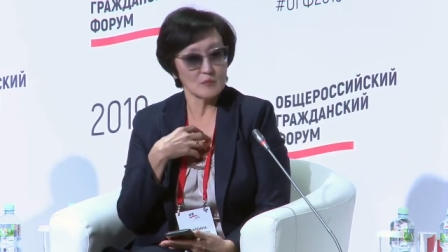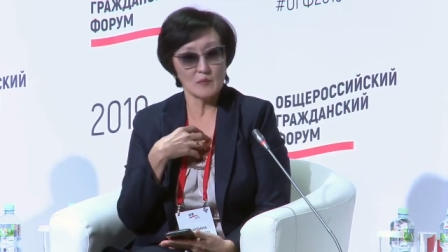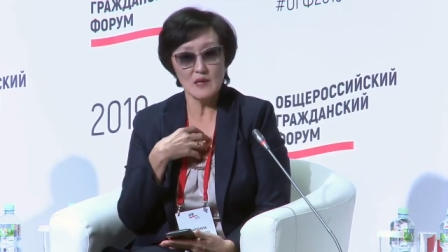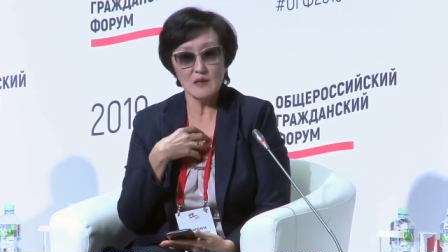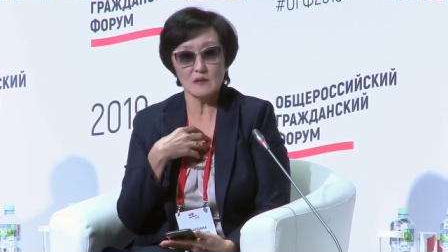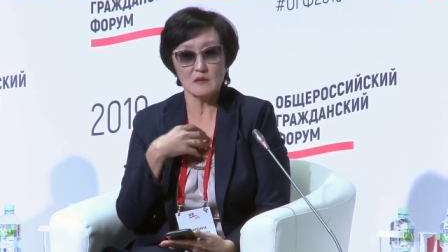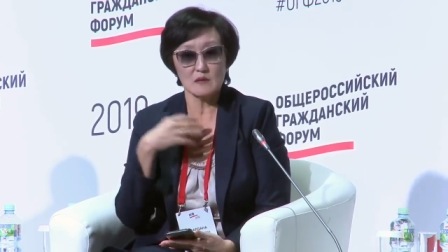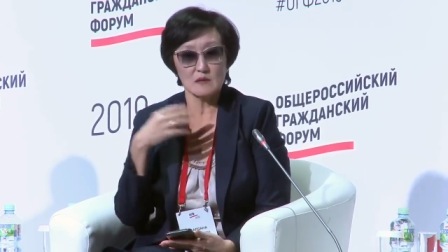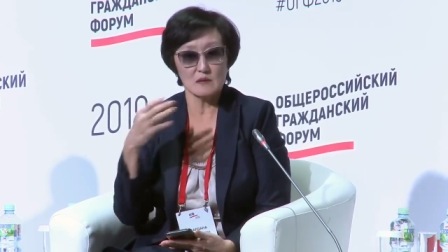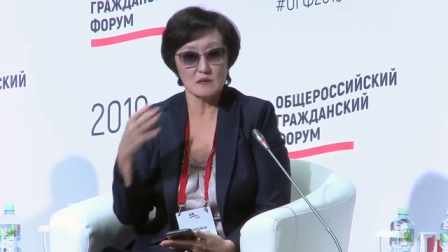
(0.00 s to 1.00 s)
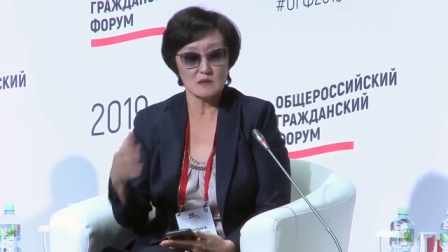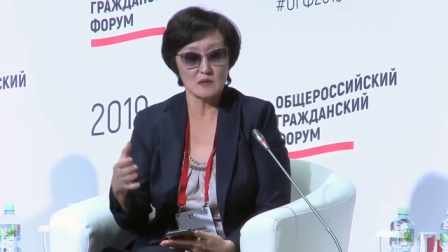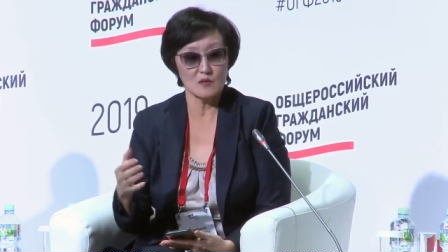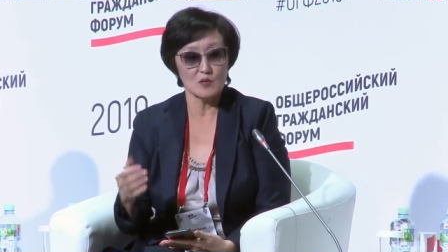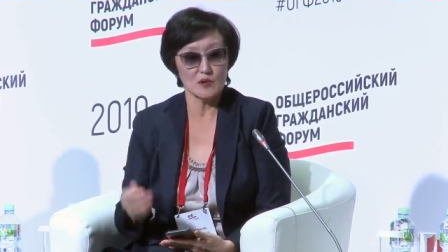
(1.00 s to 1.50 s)
мы а,
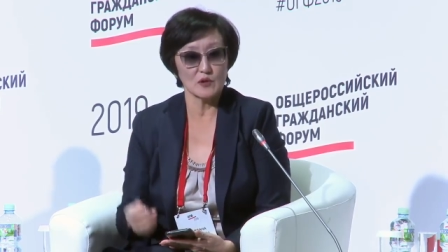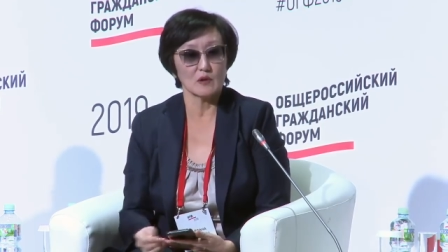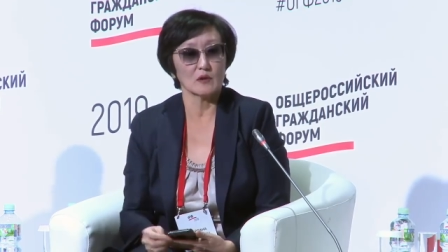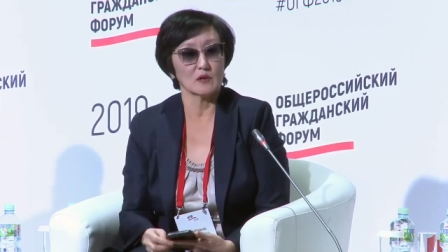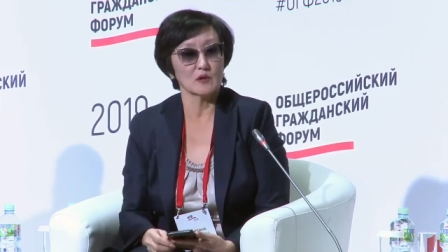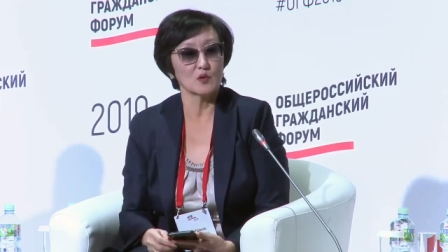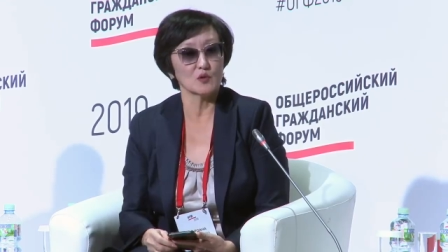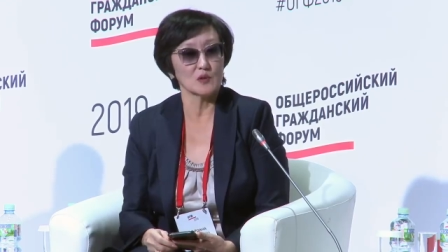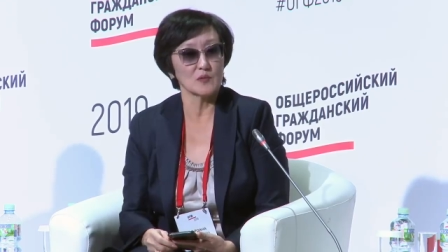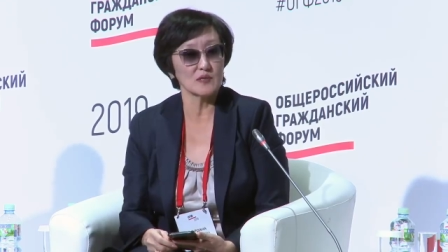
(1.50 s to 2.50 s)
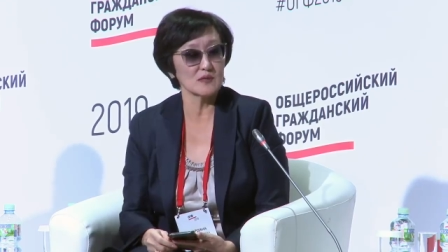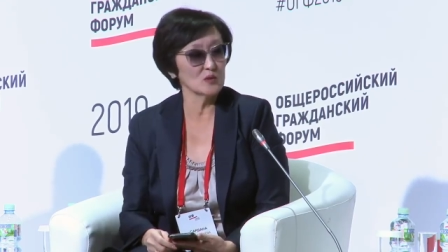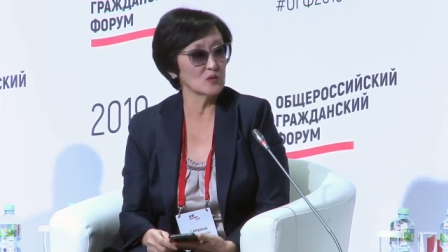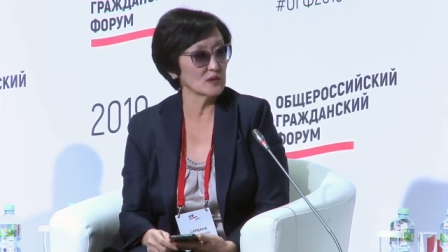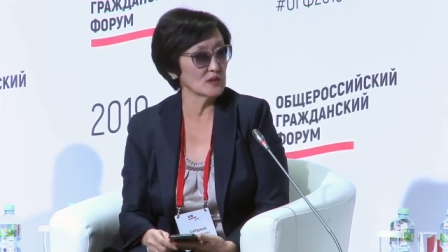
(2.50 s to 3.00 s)
с главой а, региона
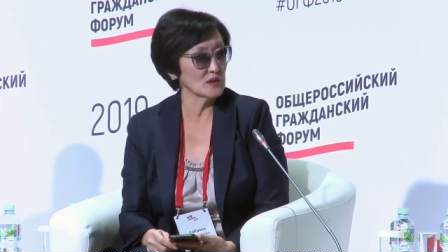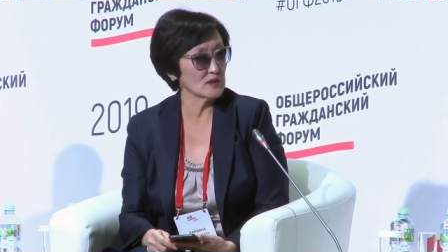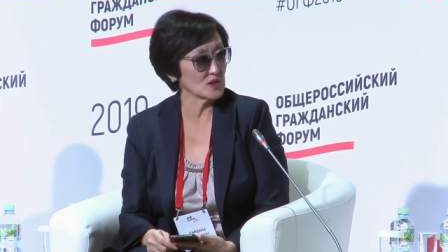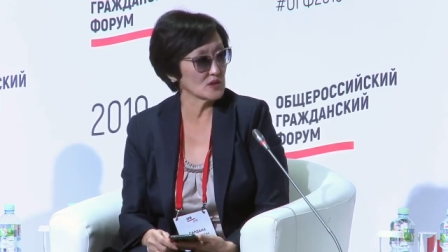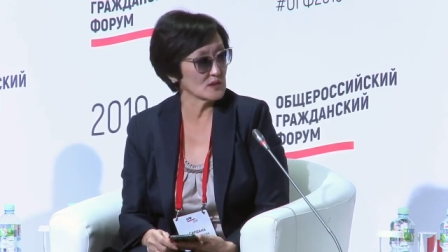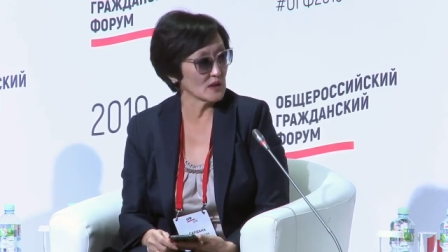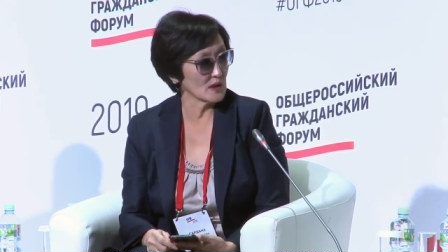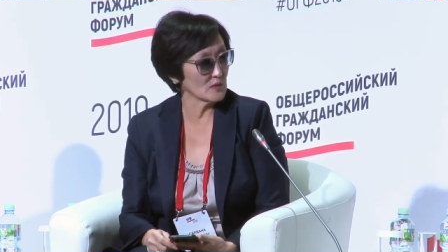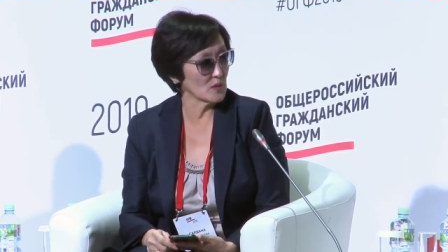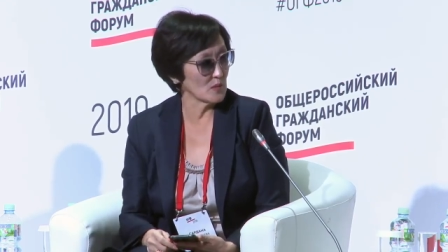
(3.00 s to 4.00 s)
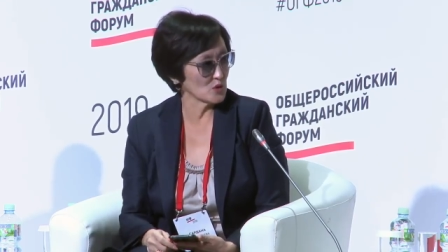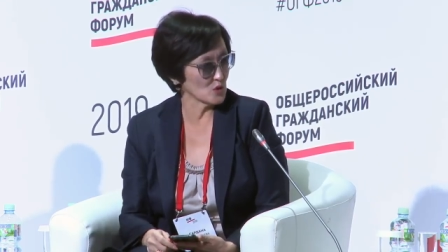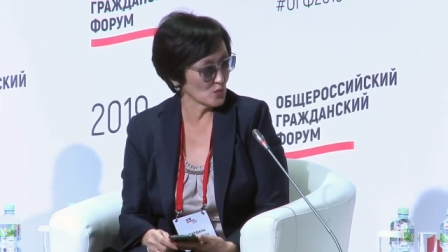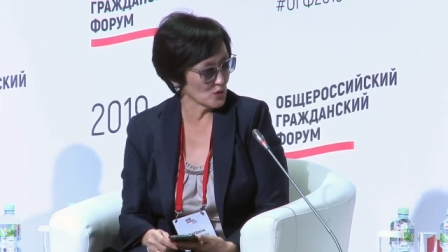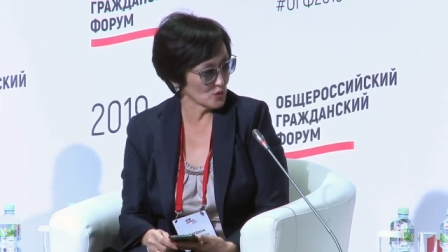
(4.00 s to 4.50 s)
преследуем одни и те же цели, по
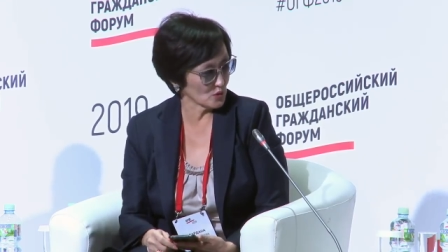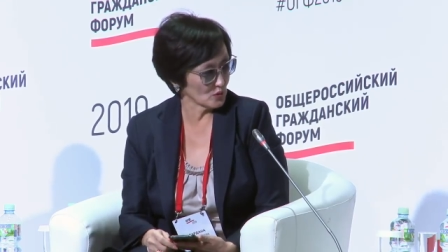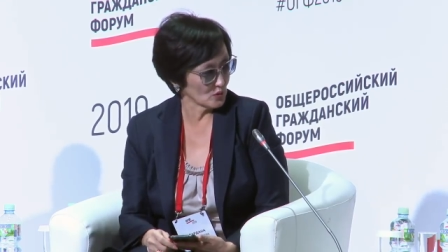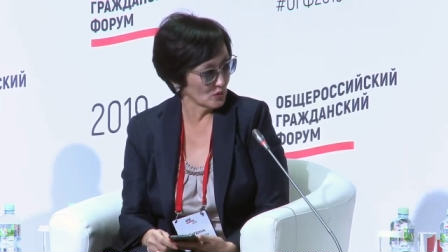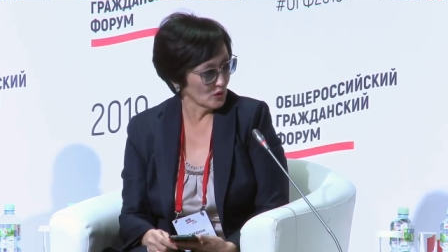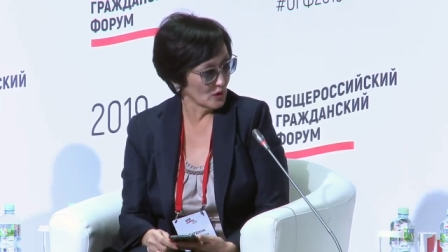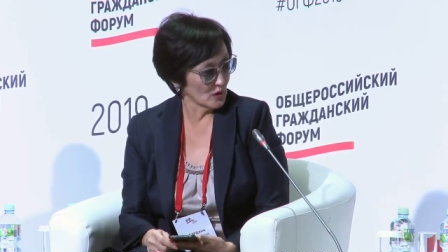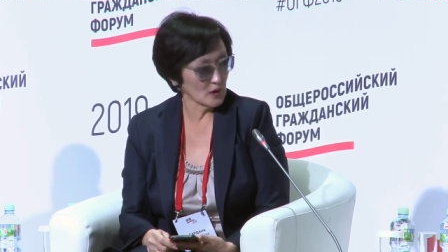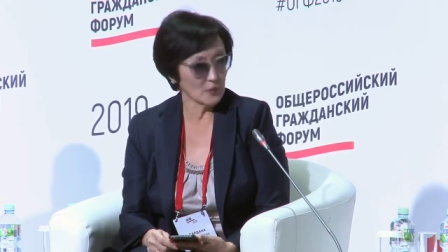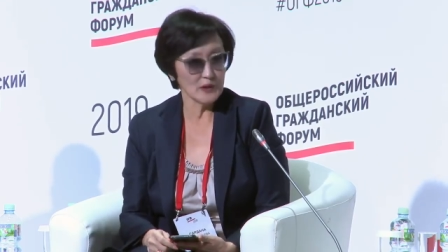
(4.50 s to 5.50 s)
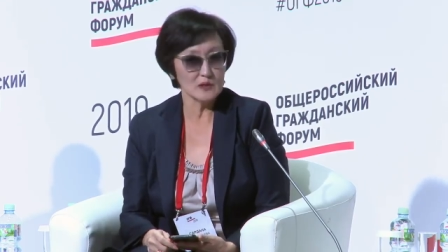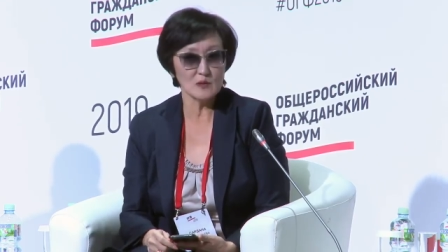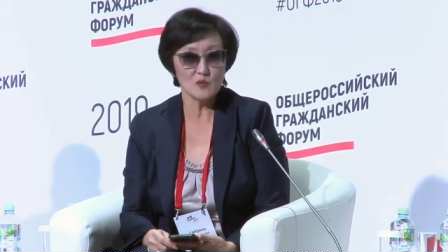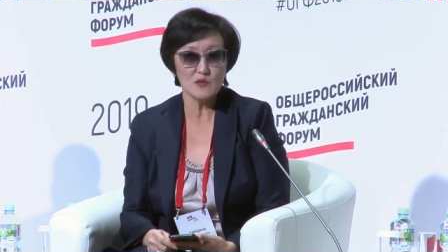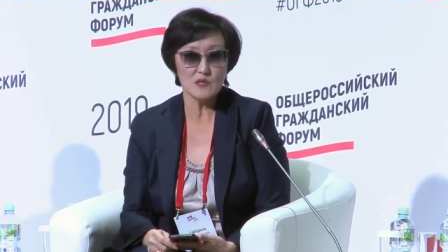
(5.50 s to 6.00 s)
большому счету. И
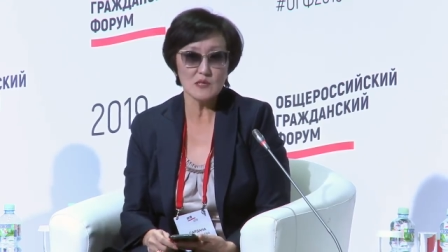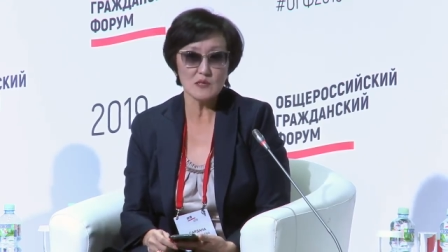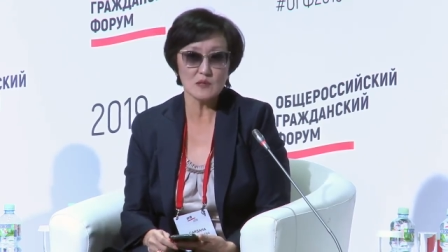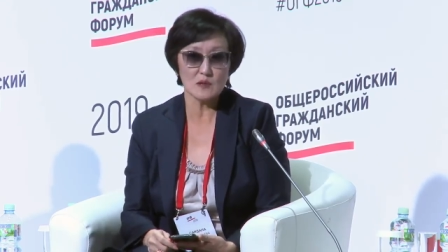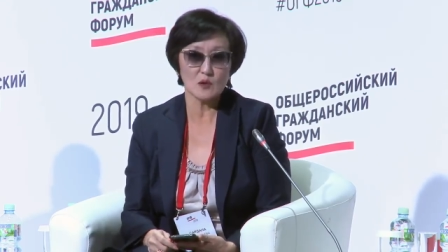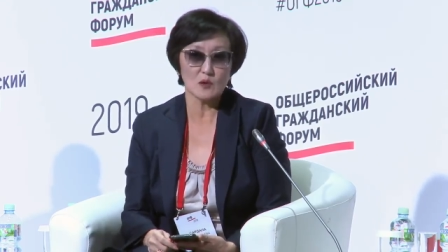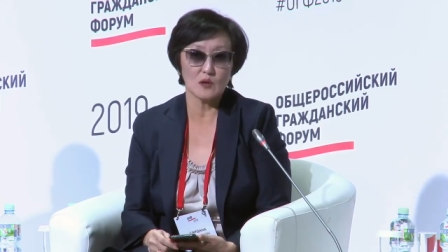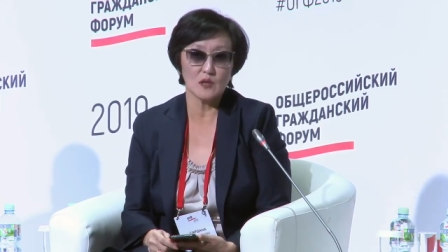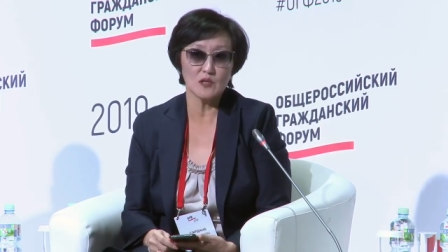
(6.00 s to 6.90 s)
поэтому здесь, а,